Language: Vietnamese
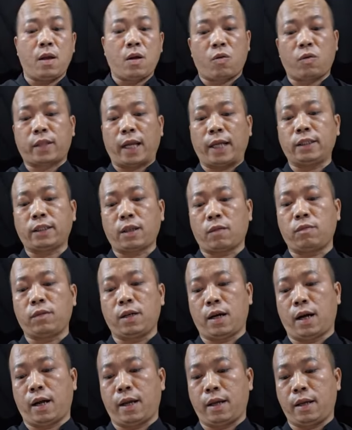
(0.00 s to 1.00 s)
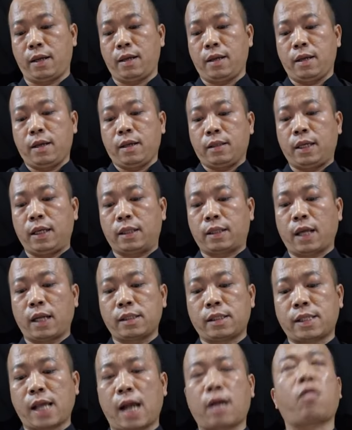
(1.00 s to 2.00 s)
có thánh trong người thì
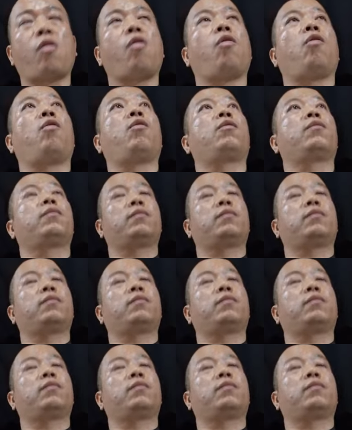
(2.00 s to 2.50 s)
thân xác khổ